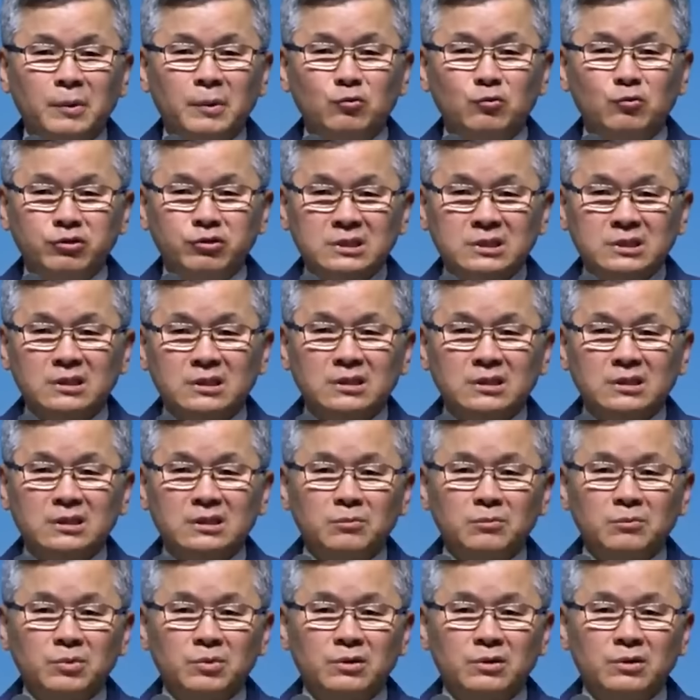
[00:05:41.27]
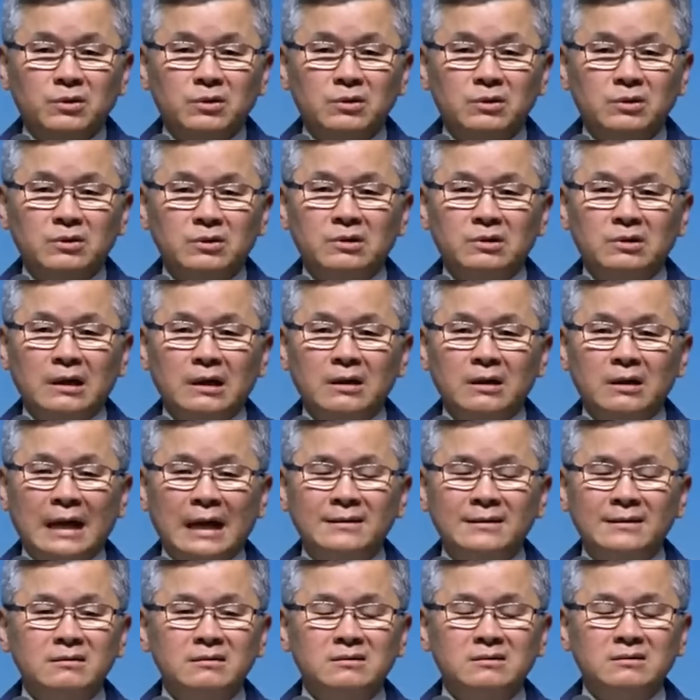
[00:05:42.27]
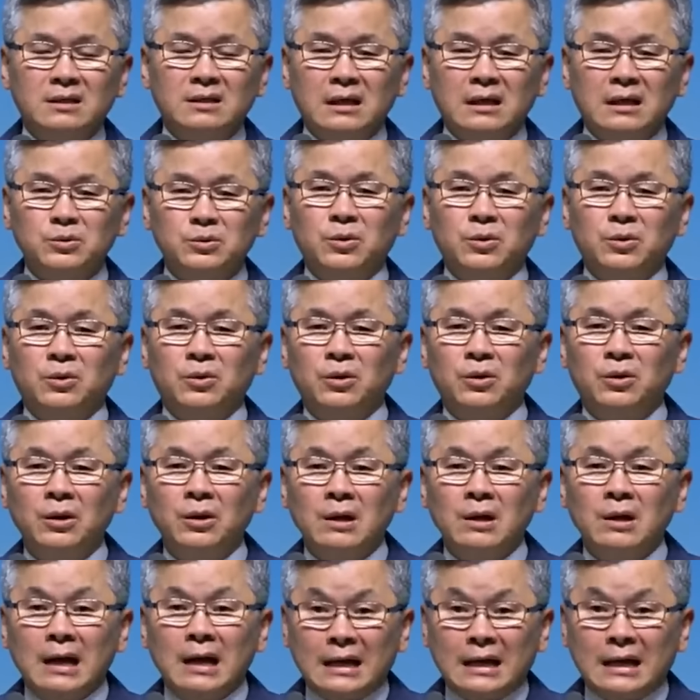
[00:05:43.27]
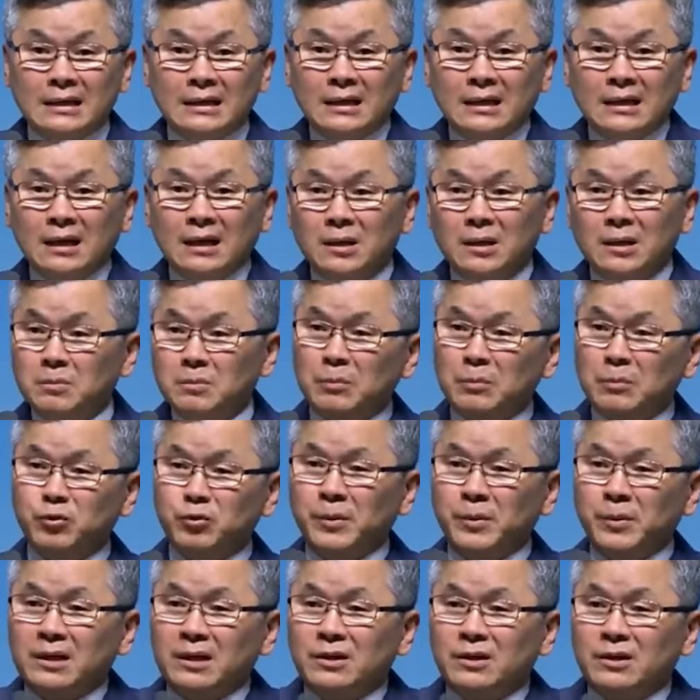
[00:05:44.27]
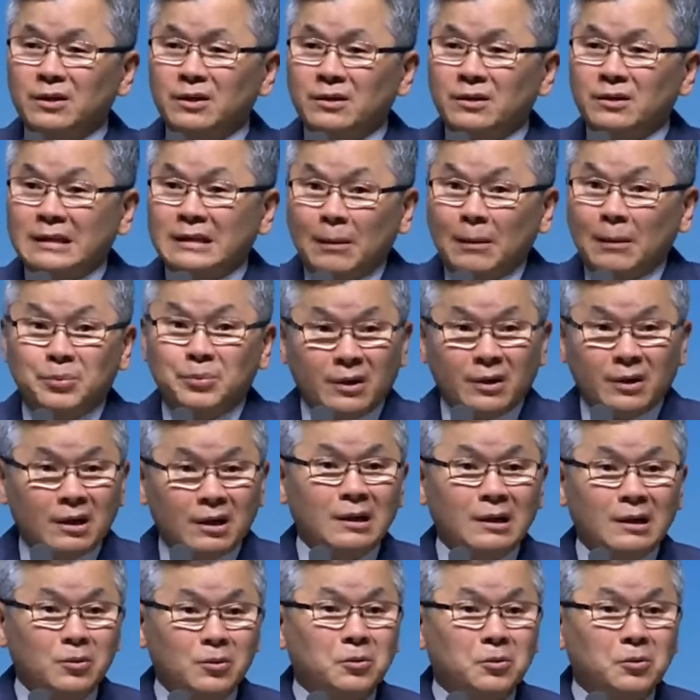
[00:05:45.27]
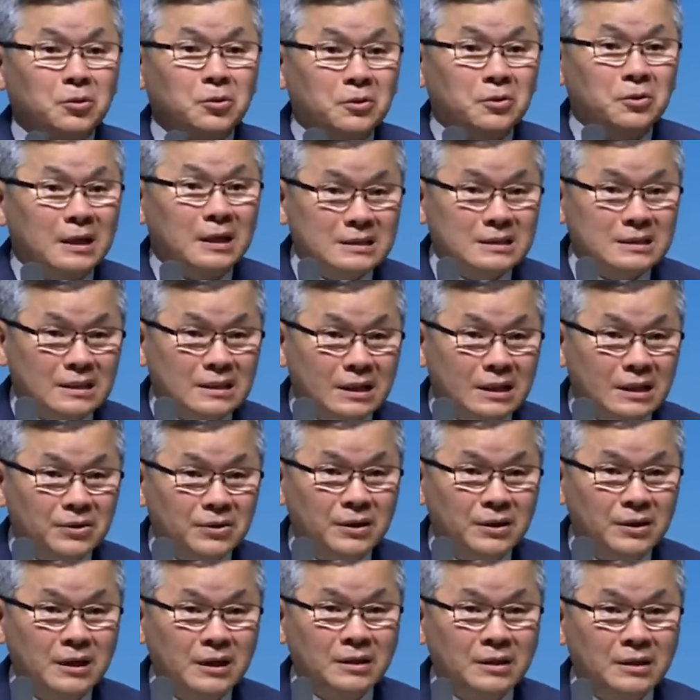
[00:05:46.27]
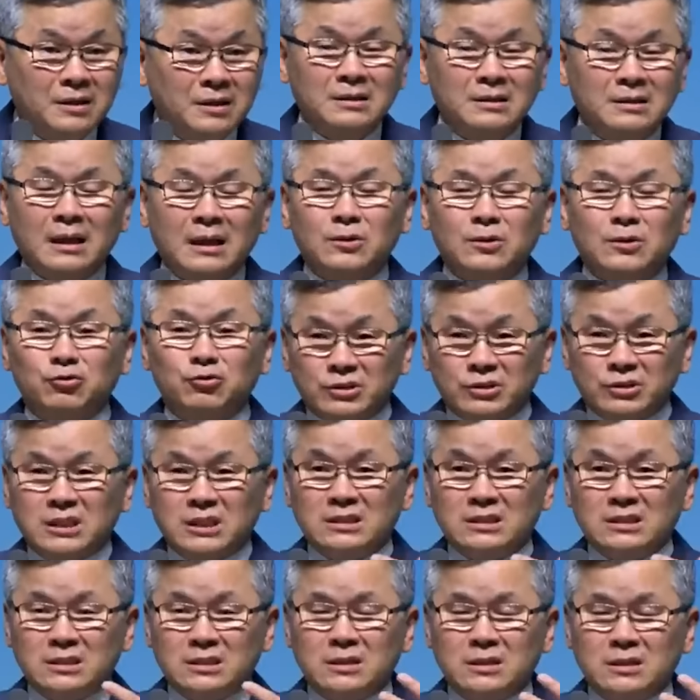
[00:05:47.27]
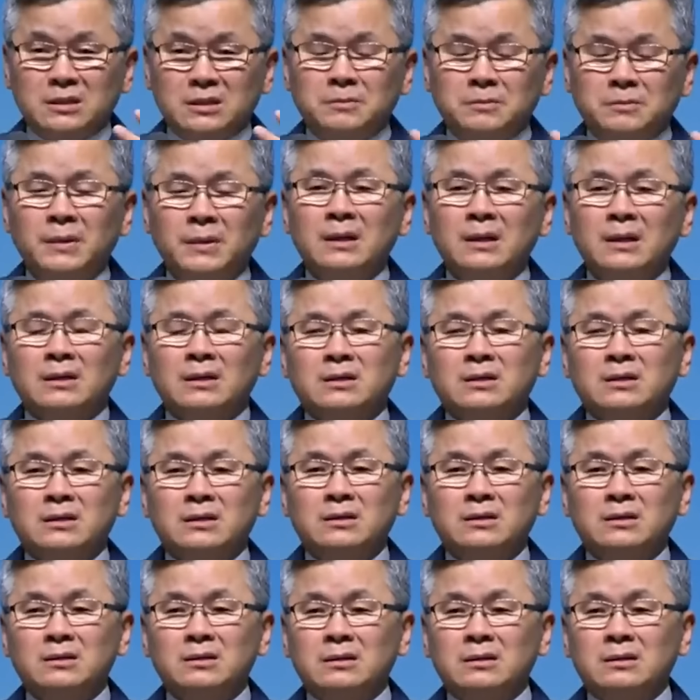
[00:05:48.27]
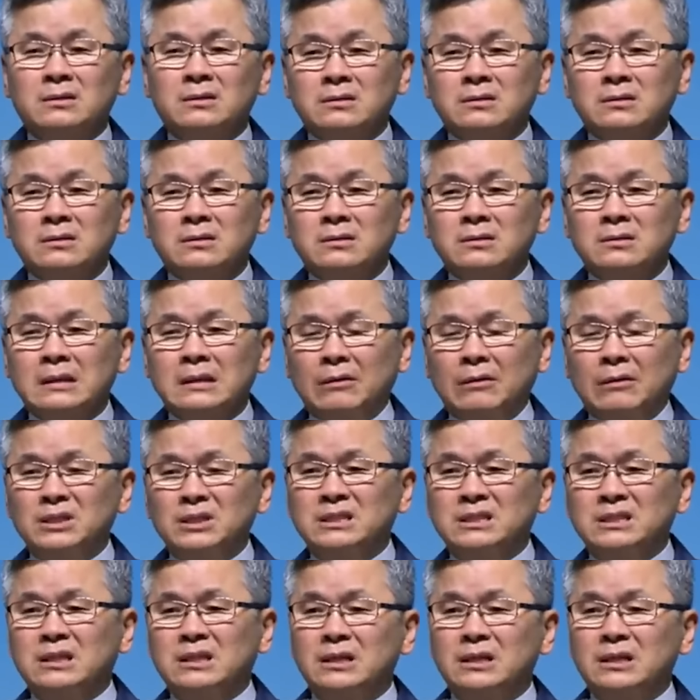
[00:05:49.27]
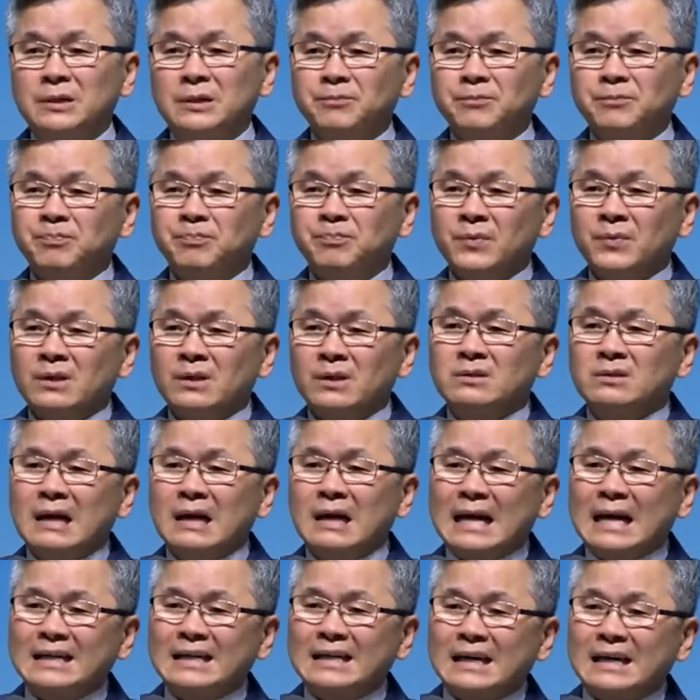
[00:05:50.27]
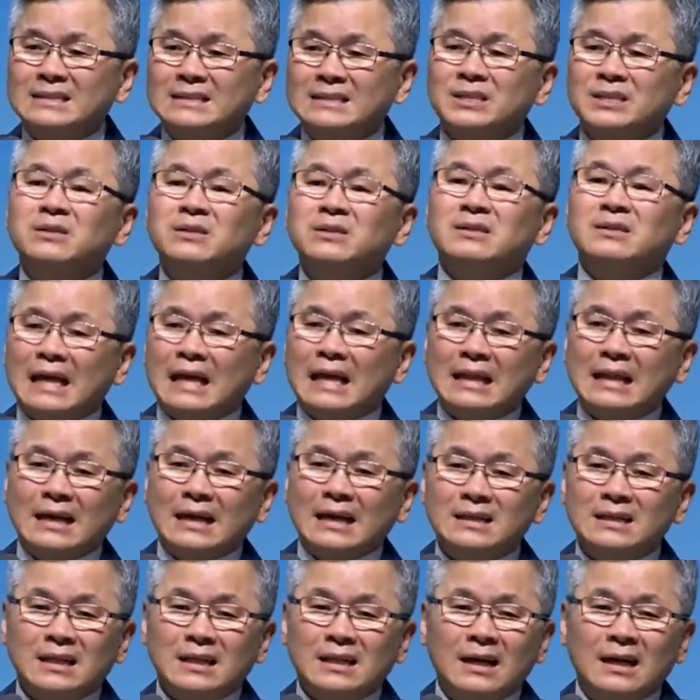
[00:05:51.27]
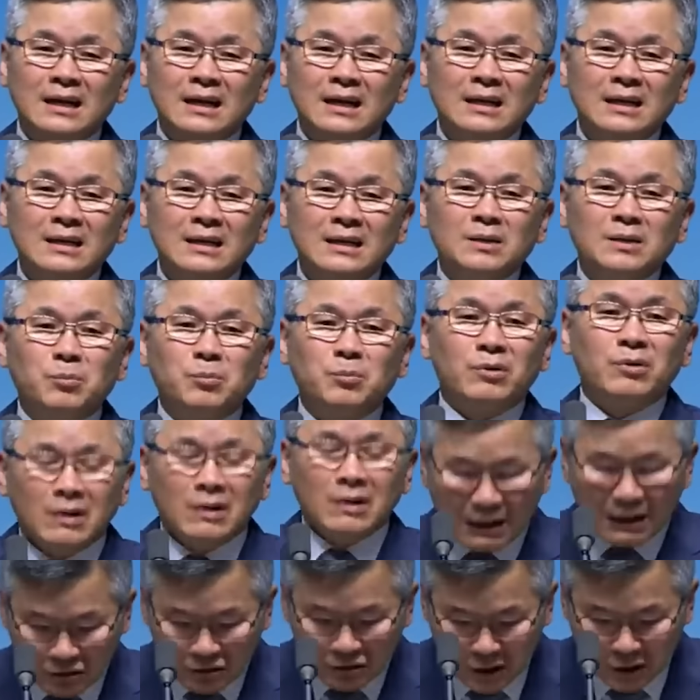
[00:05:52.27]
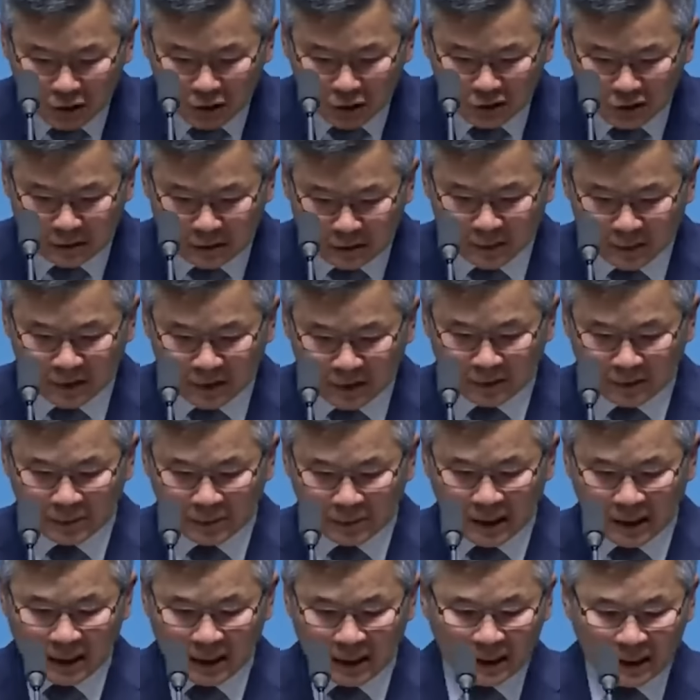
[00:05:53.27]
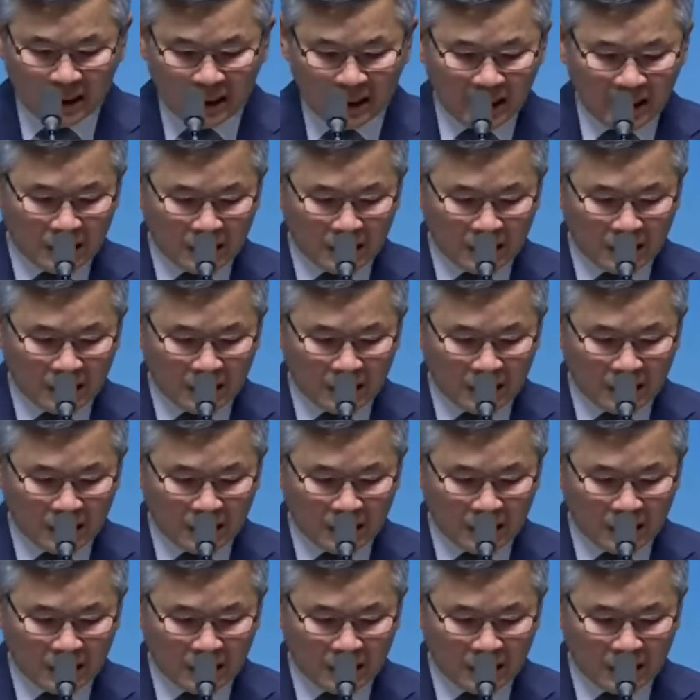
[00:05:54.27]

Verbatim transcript: 뭐 굳이 이걸 뭐 그 안 넣더라도 아기가 엄마 품에 있는 건 다 평안하고 고요하잖아요. 그런데 굳이 지금 그 다윗이 그 아기가 젖된 아기다, 이 뭘 강조하고 싶은 겁니까?